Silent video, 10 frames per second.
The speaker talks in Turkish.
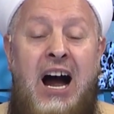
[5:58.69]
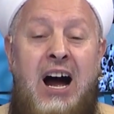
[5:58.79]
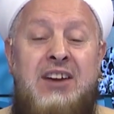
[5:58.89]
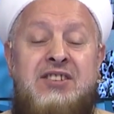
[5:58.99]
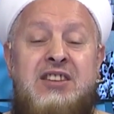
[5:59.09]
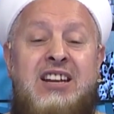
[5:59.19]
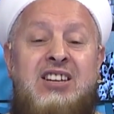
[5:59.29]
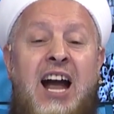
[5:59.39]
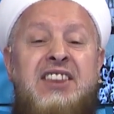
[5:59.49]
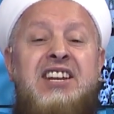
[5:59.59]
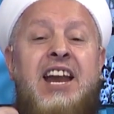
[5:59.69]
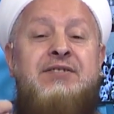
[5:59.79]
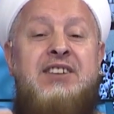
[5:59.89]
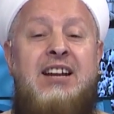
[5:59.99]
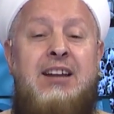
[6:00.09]
Aslında kendi
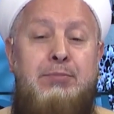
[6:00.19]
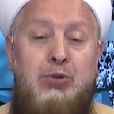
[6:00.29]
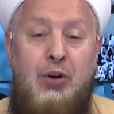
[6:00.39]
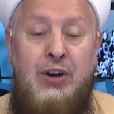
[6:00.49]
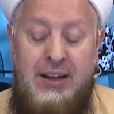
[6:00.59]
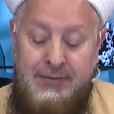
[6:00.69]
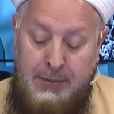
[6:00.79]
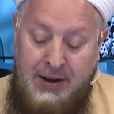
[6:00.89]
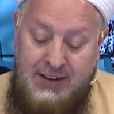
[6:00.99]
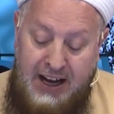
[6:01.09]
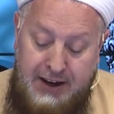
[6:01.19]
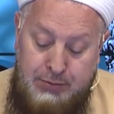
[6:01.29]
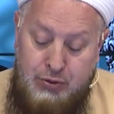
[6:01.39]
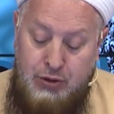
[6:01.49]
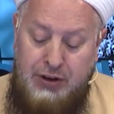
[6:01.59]
nefsine tapıyor. Ve Mevla ne
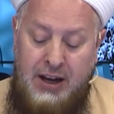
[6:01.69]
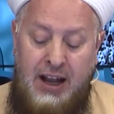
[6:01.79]
buyuruyor?